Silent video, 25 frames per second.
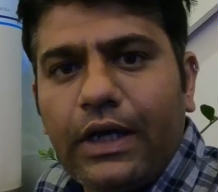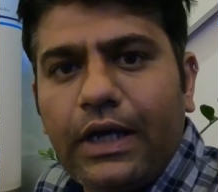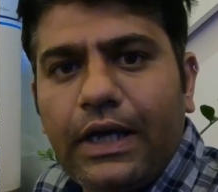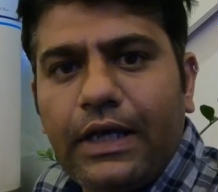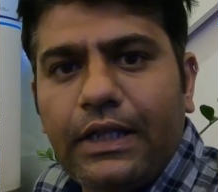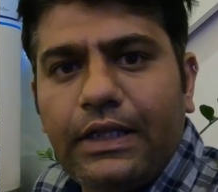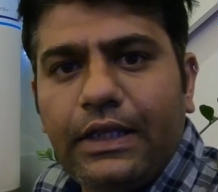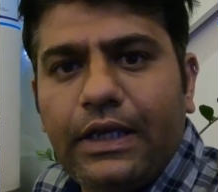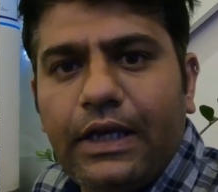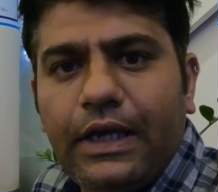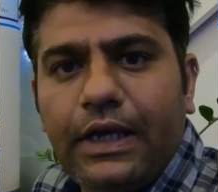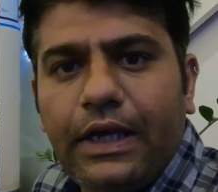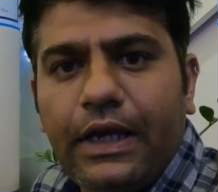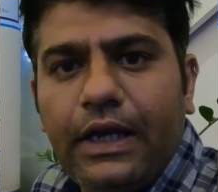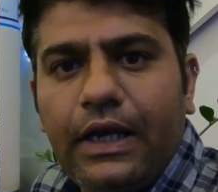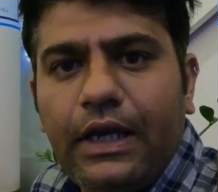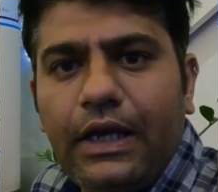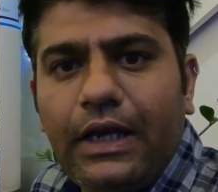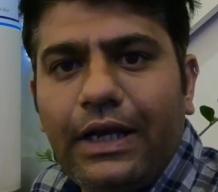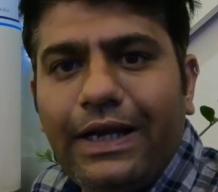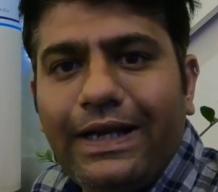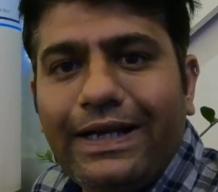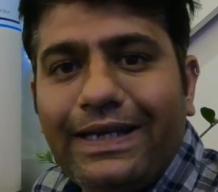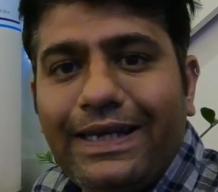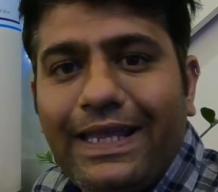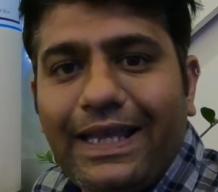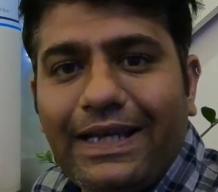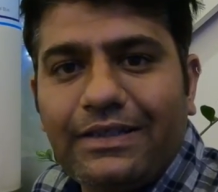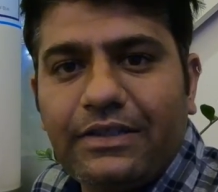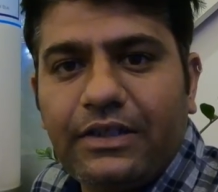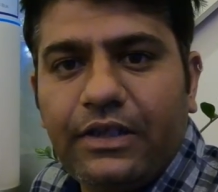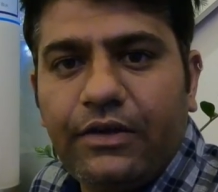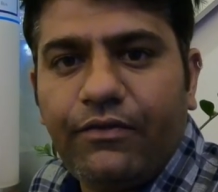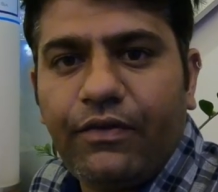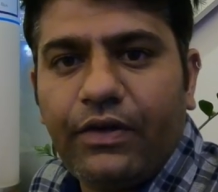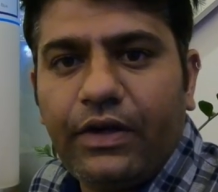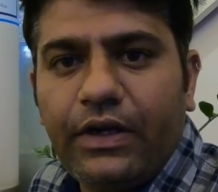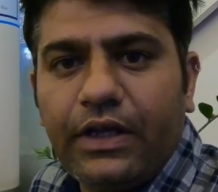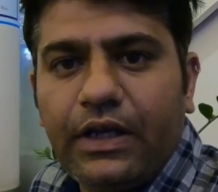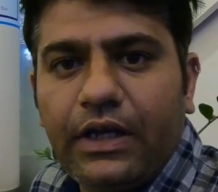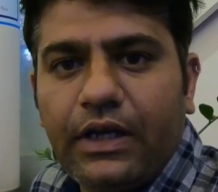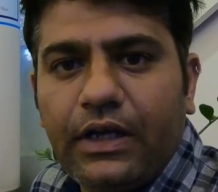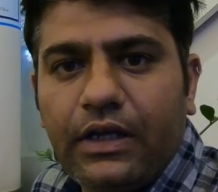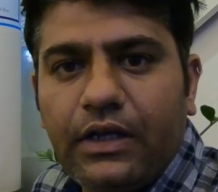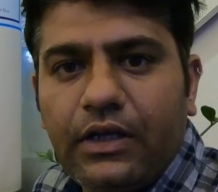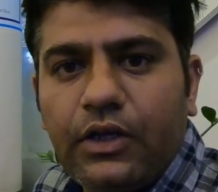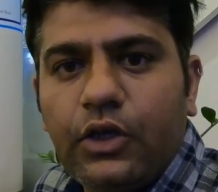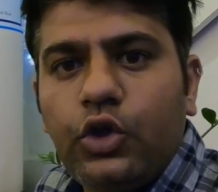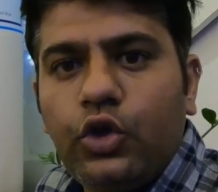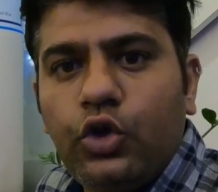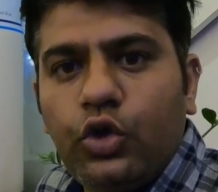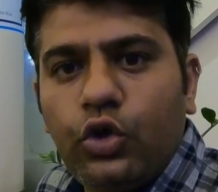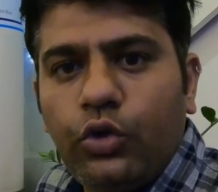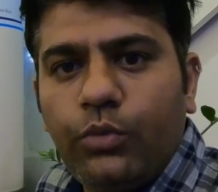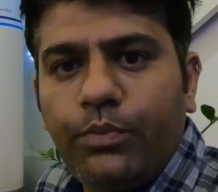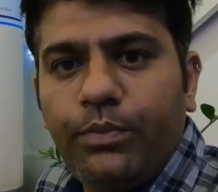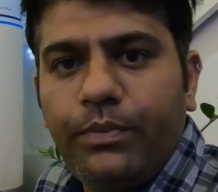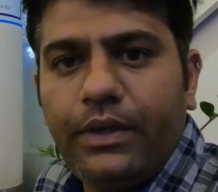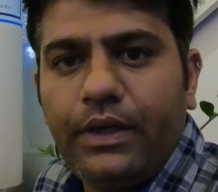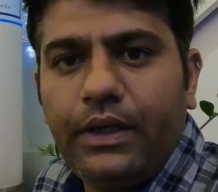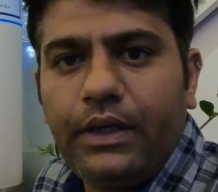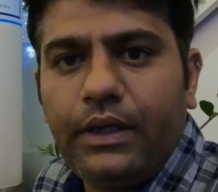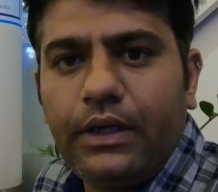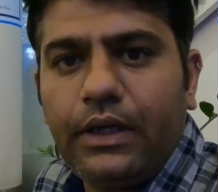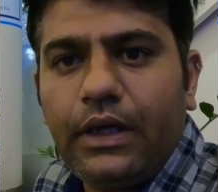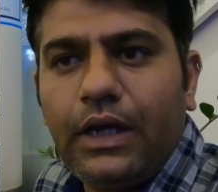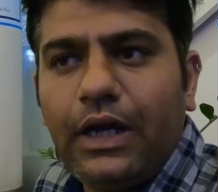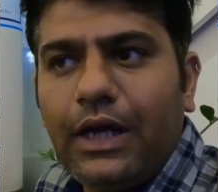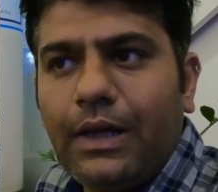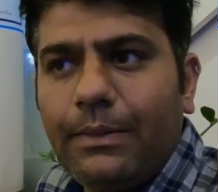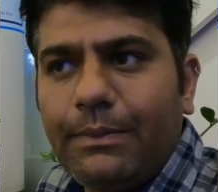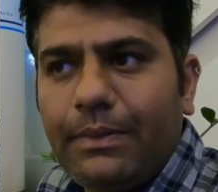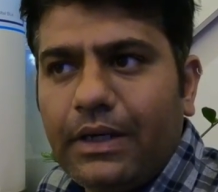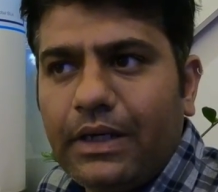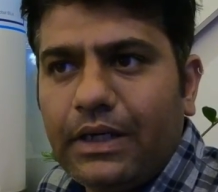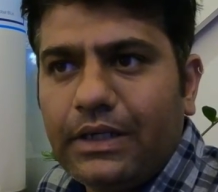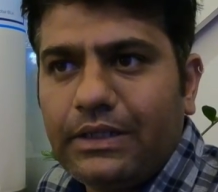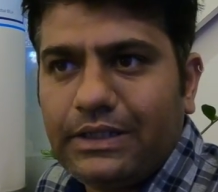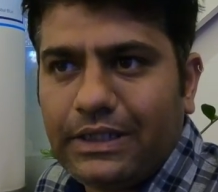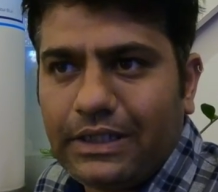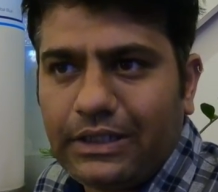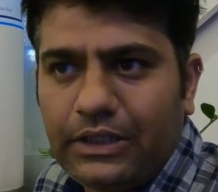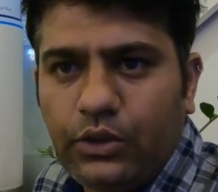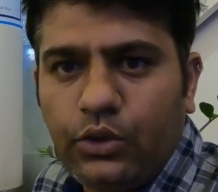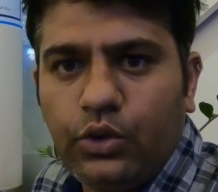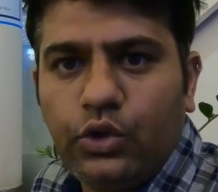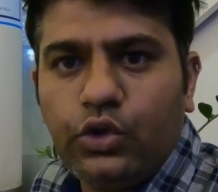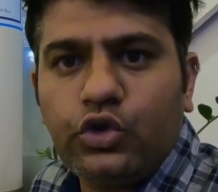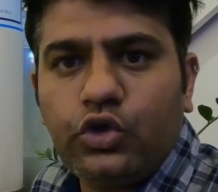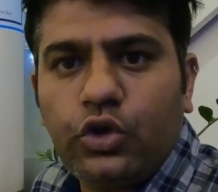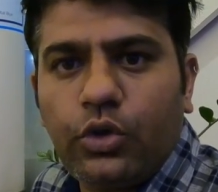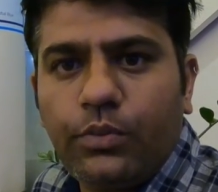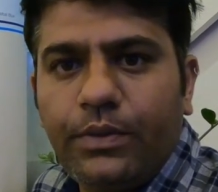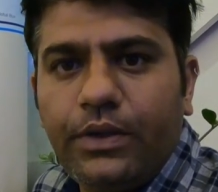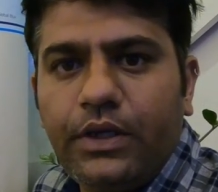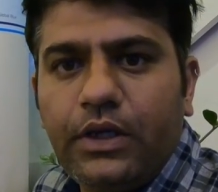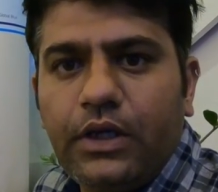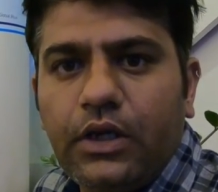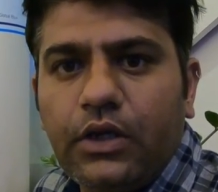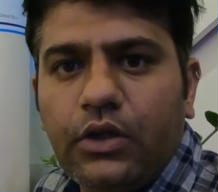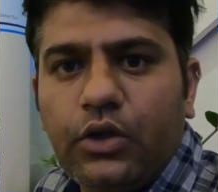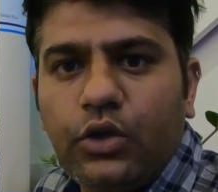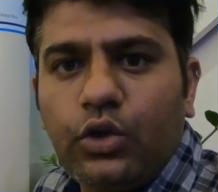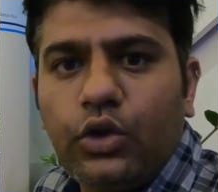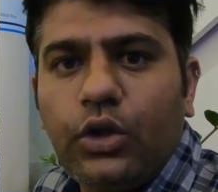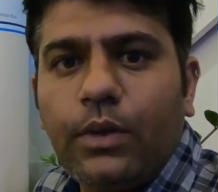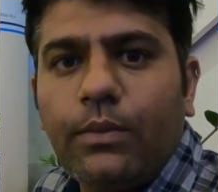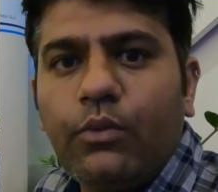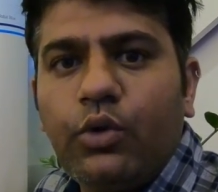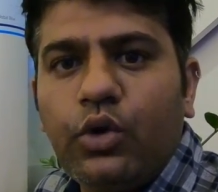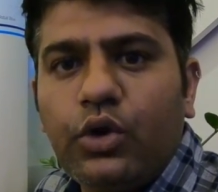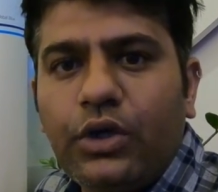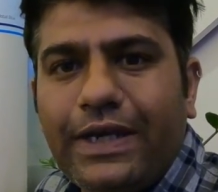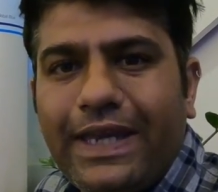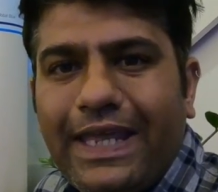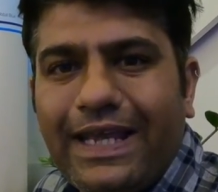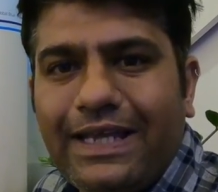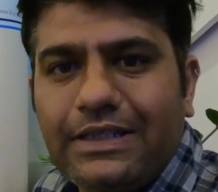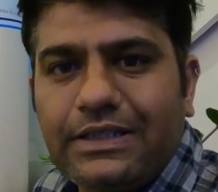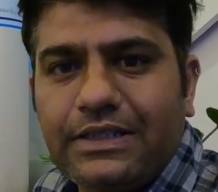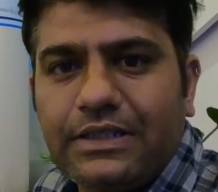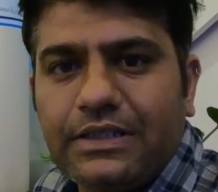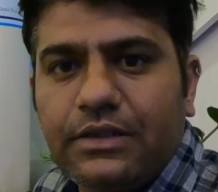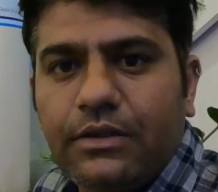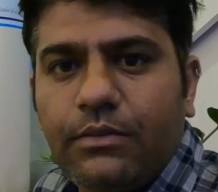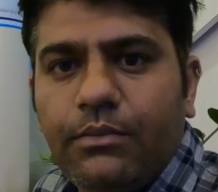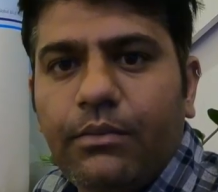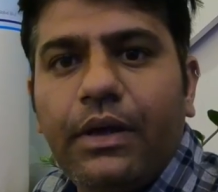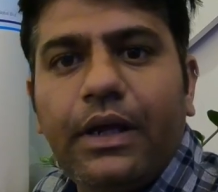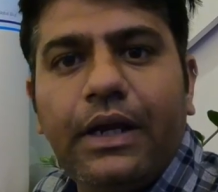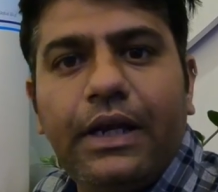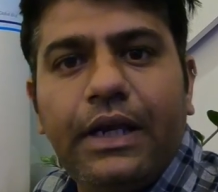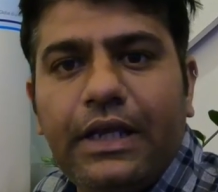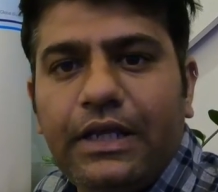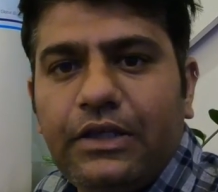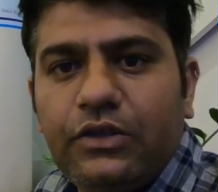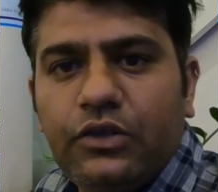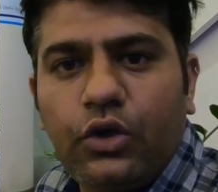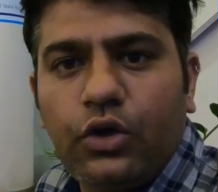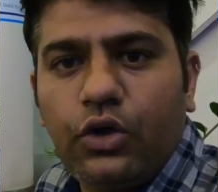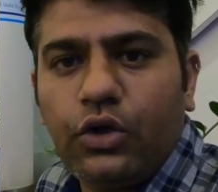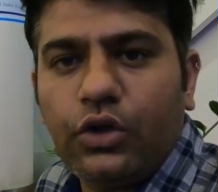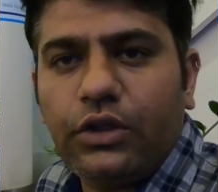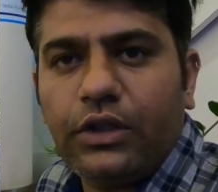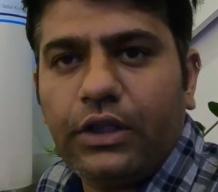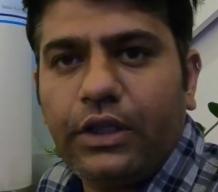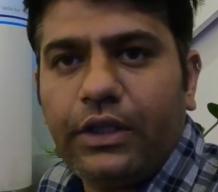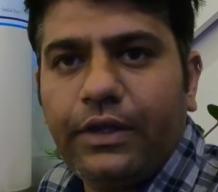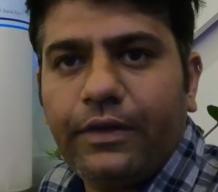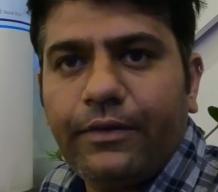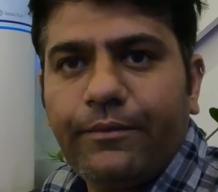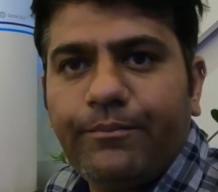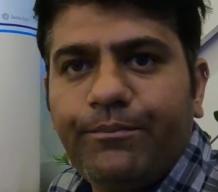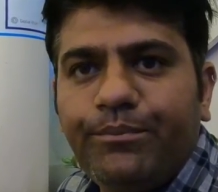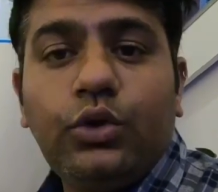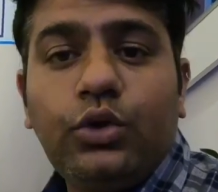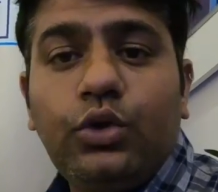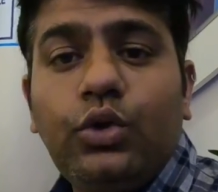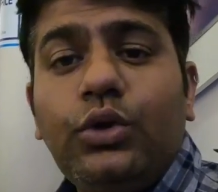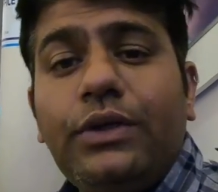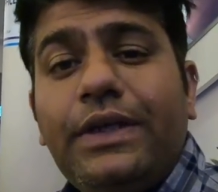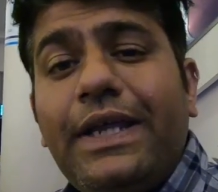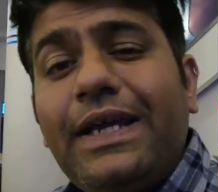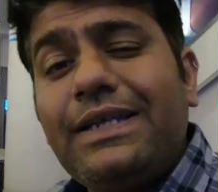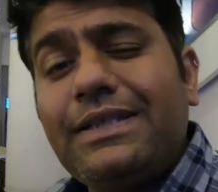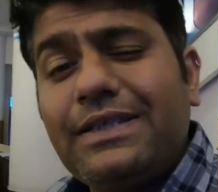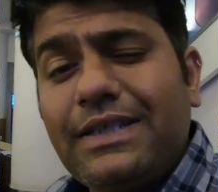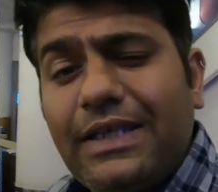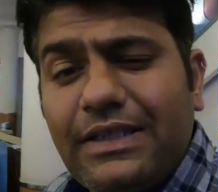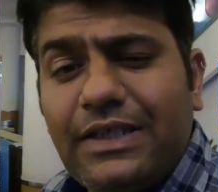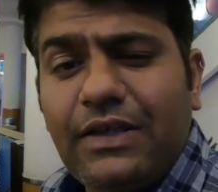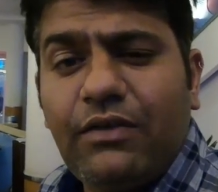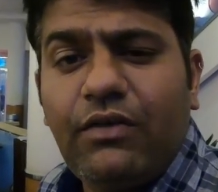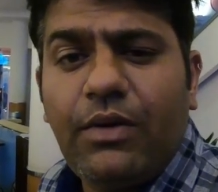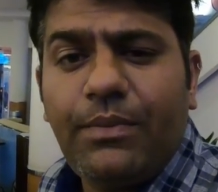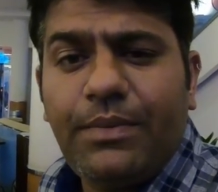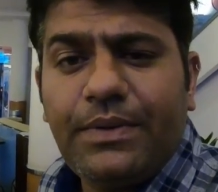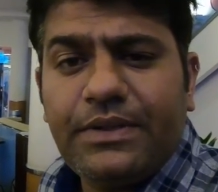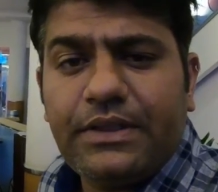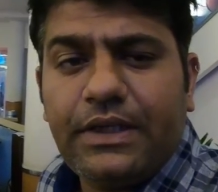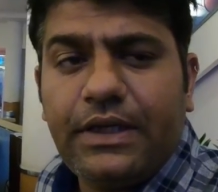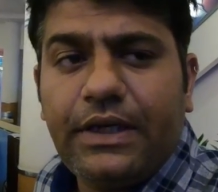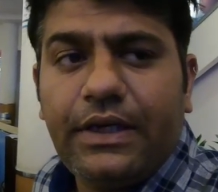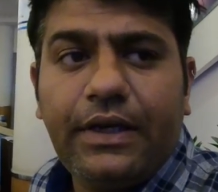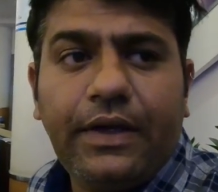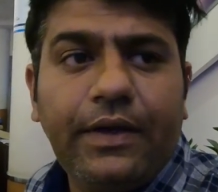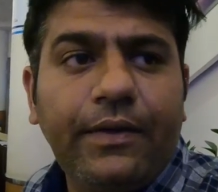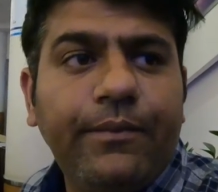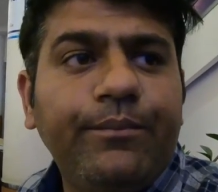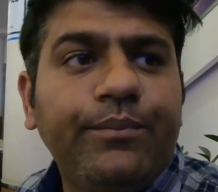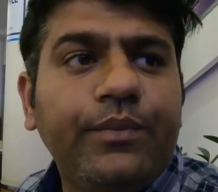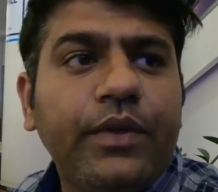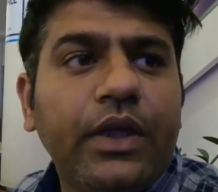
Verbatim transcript: लगाया दिखेगा tax refund का Europe में आप अगर जाते हो shopping करते हो तो आपको tax भरने की ज़रूरत नहीं है तो tax कैसा वापस आएगा